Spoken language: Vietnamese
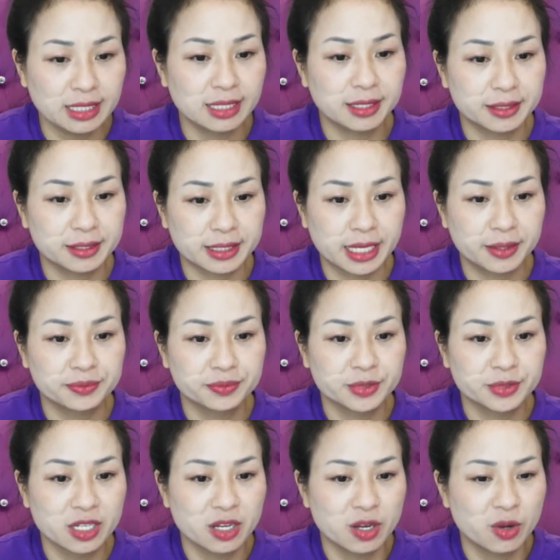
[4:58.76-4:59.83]
Nào,
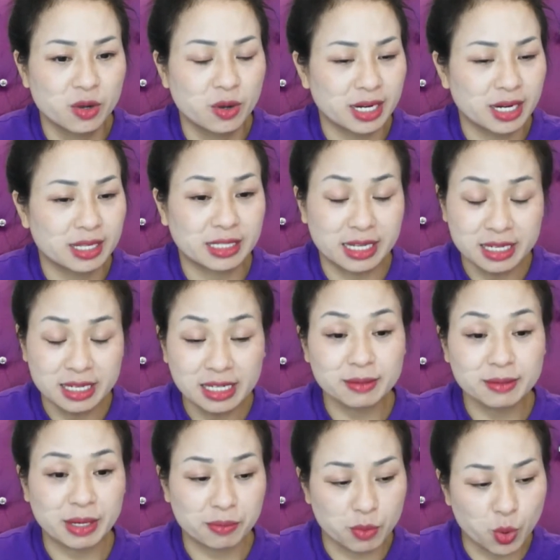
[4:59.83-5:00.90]
hoặc là thấy người ta
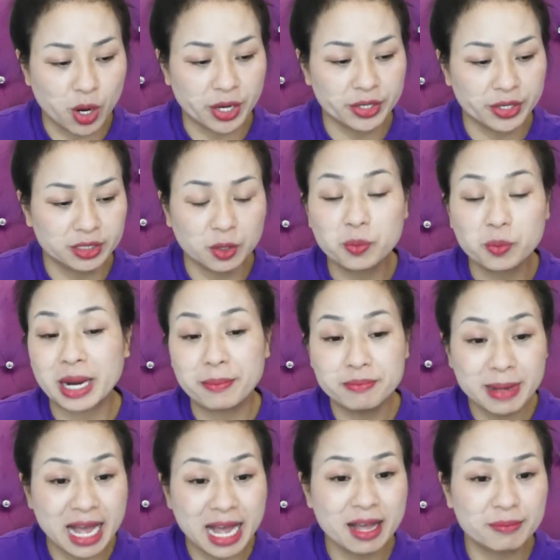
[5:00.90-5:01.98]
mặt buồn trong một đám
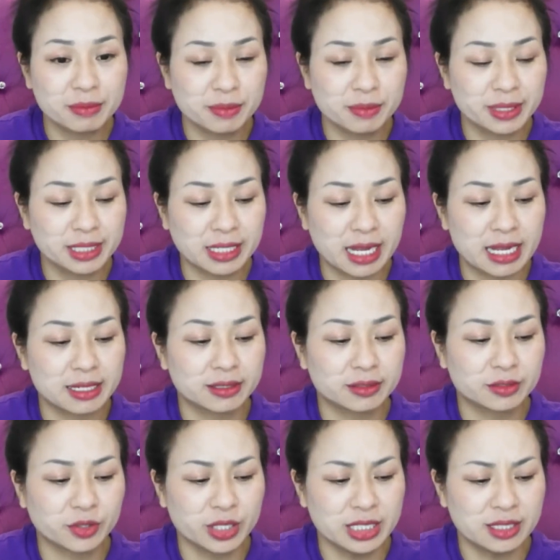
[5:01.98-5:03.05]
ma mà mình lại
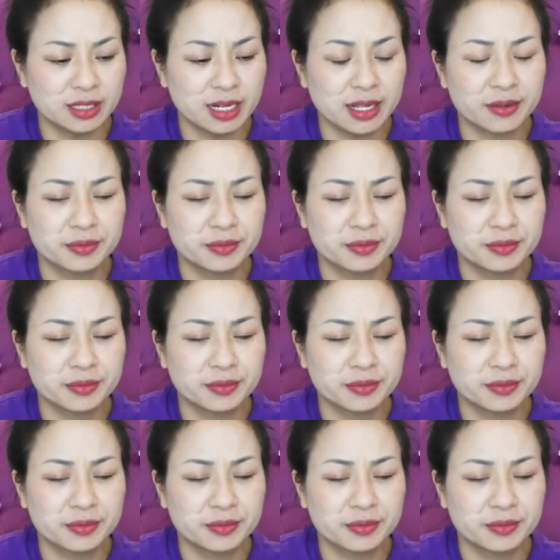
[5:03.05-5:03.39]
nói như thế này,